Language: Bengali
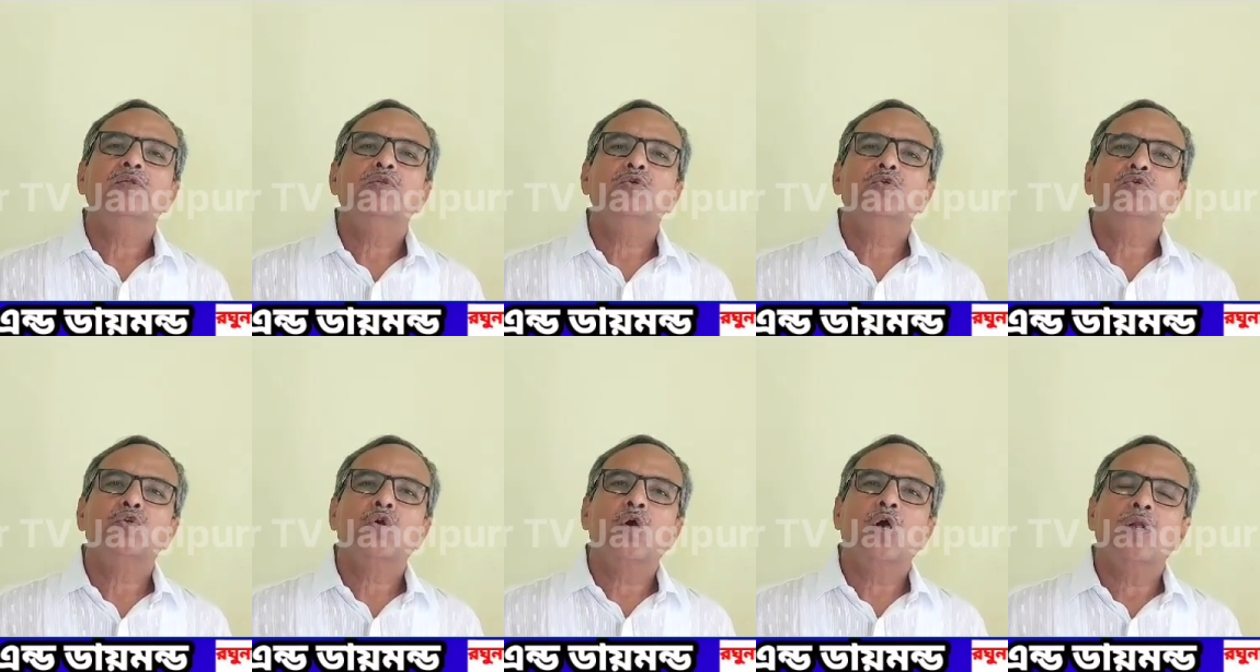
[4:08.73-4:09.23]

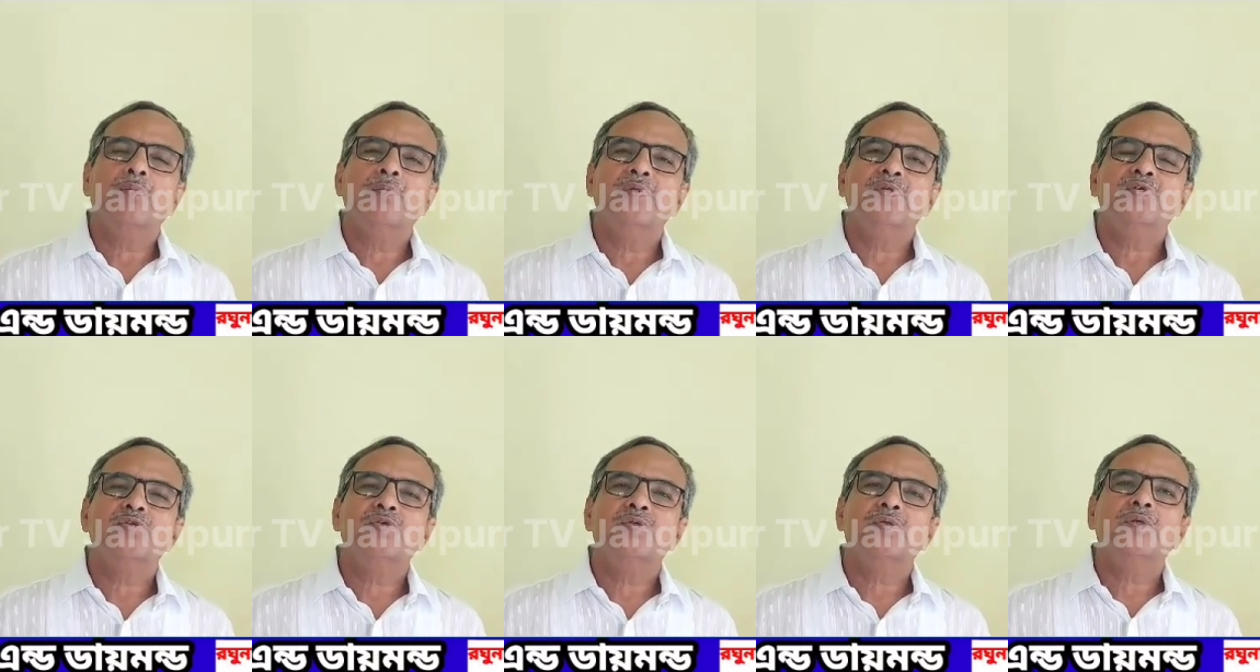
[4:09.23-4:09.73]

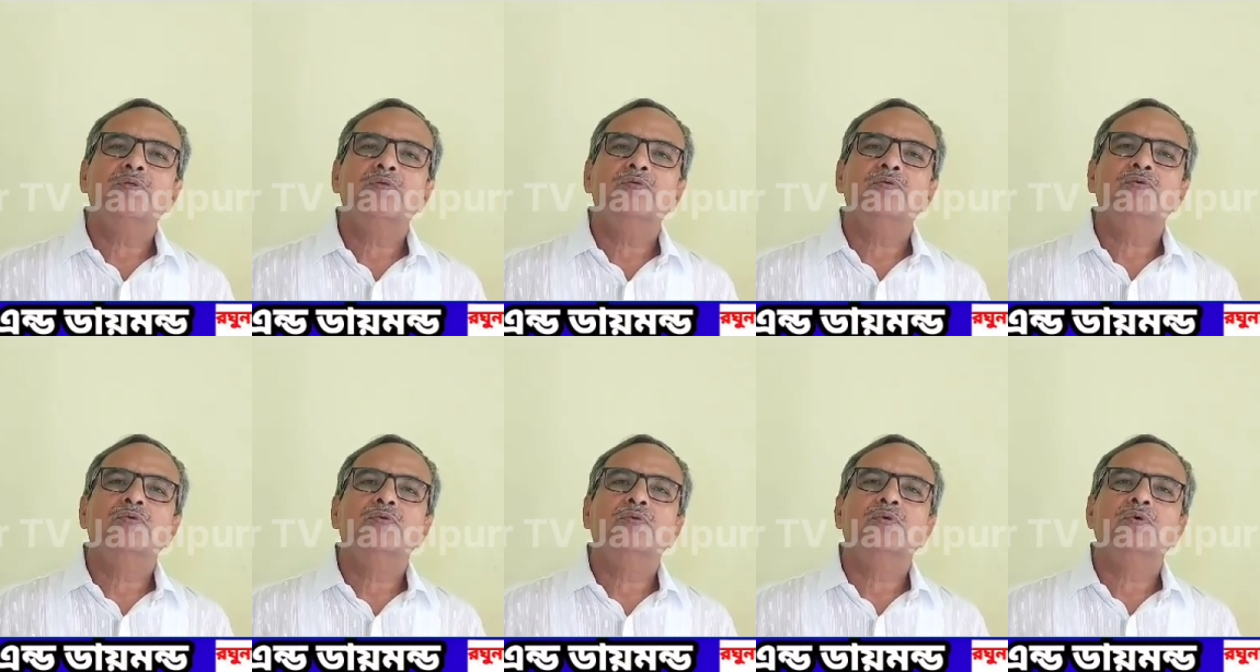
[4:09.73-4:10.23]
দুষ্কর্মের সঙ্গে
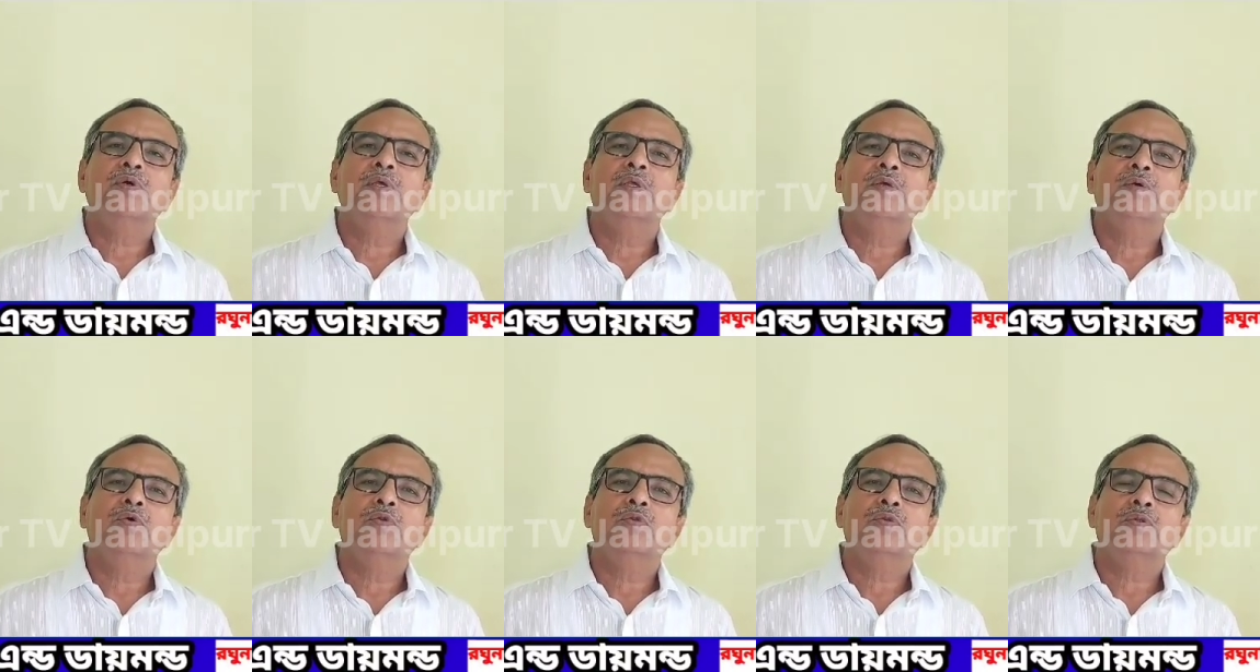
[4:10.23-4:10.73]
যুক্ত এই
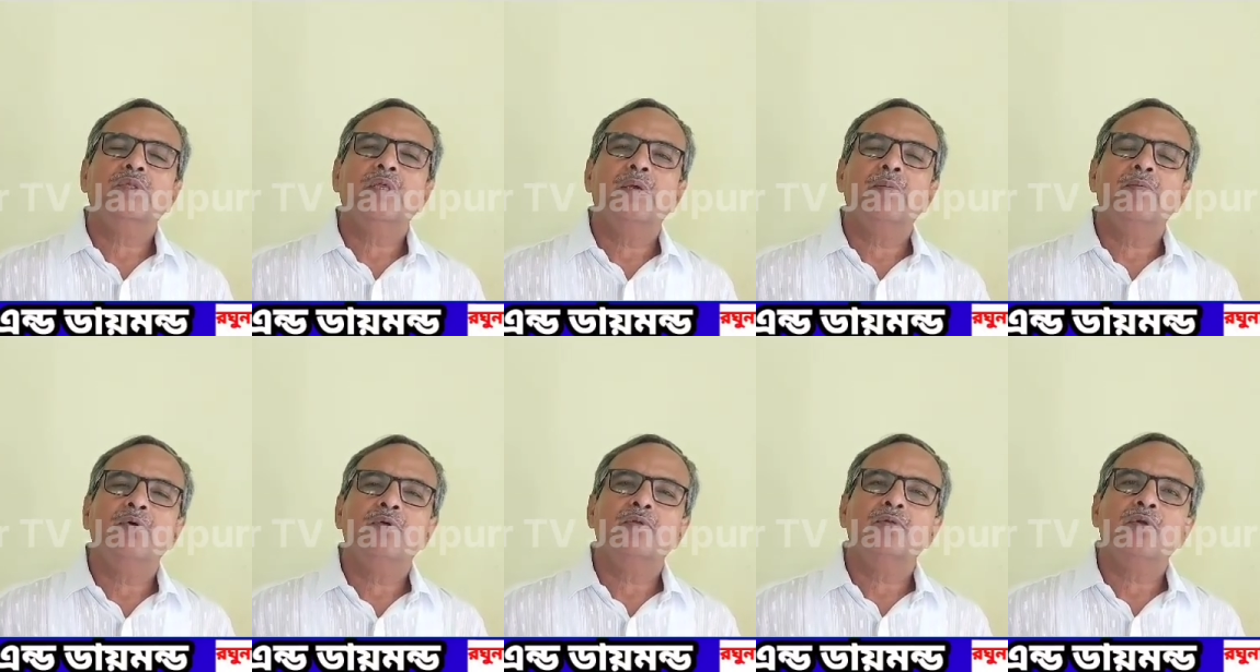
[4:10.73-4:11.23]
হত্যা
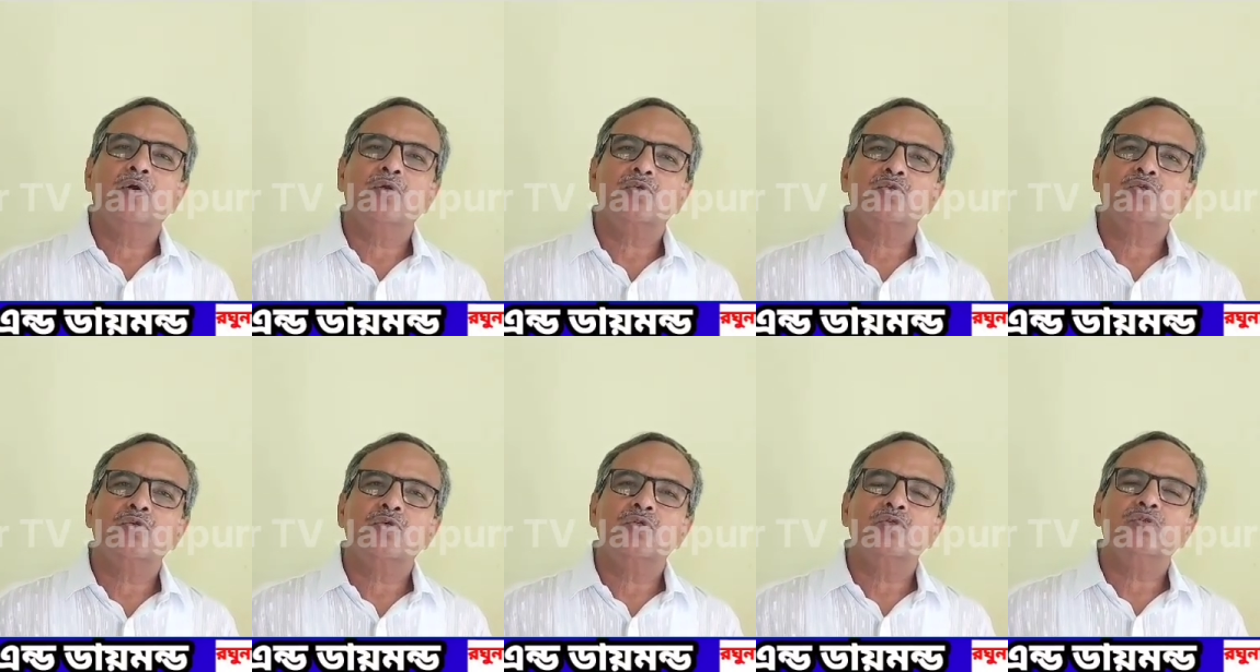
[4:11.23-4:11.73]
এবং
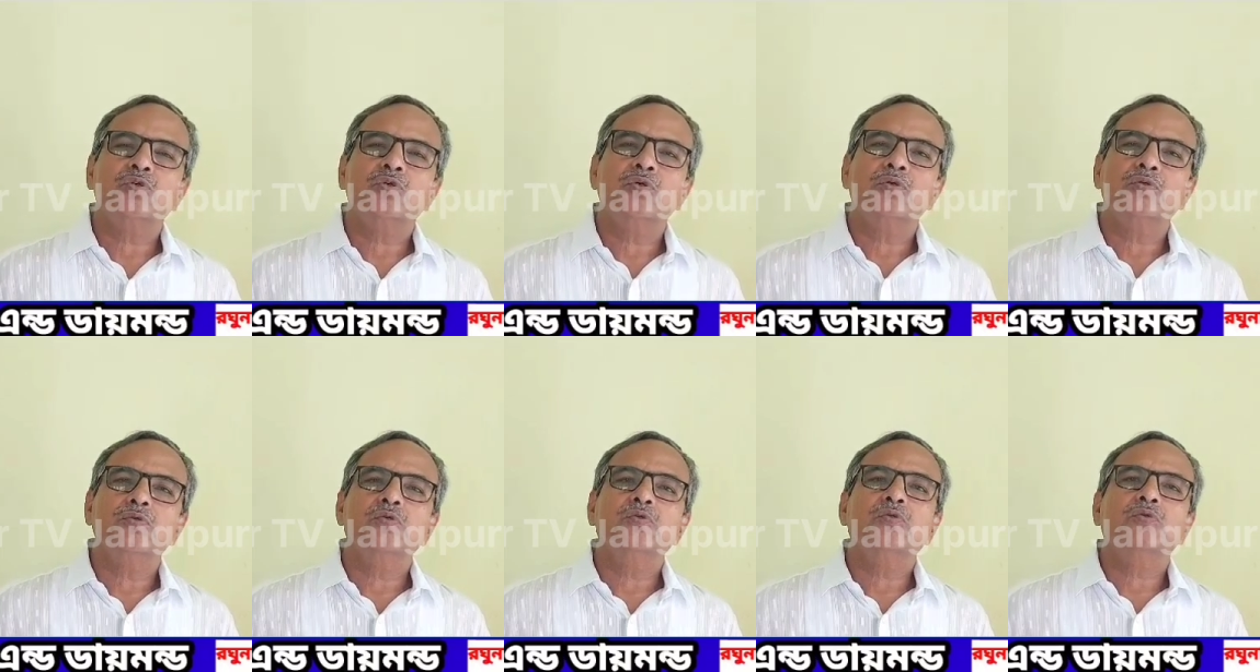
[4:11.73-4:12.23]
ধর্ষণের
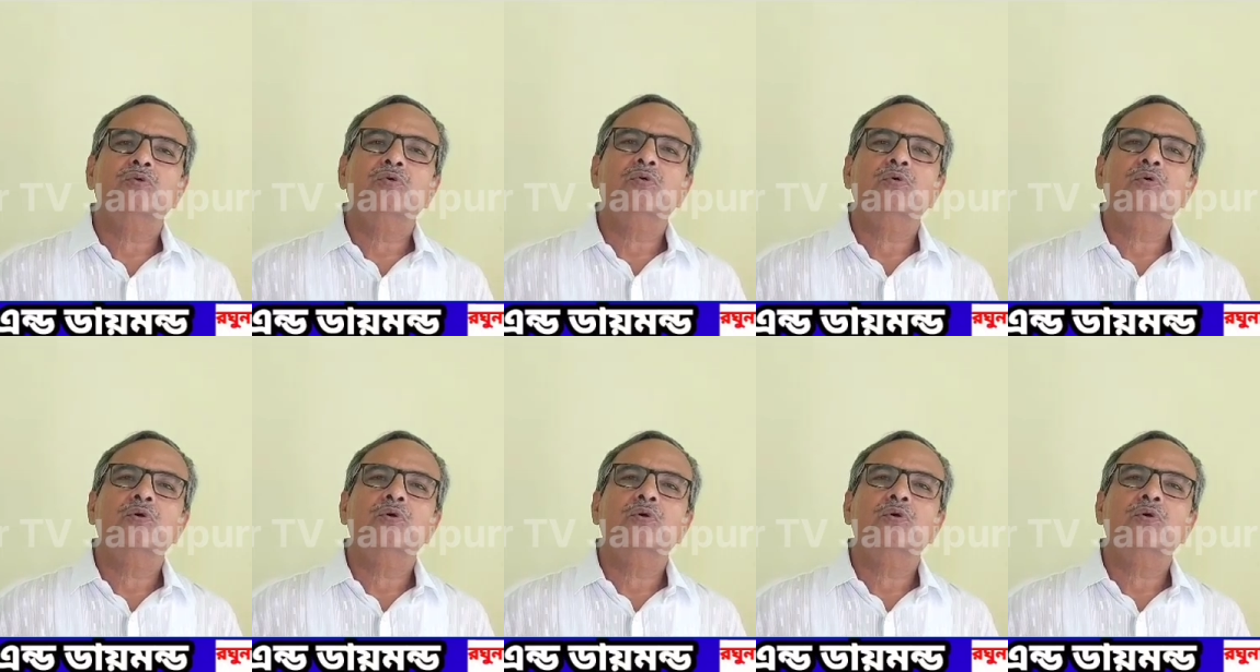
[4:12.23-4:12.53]
সঙ্গে যুক্ত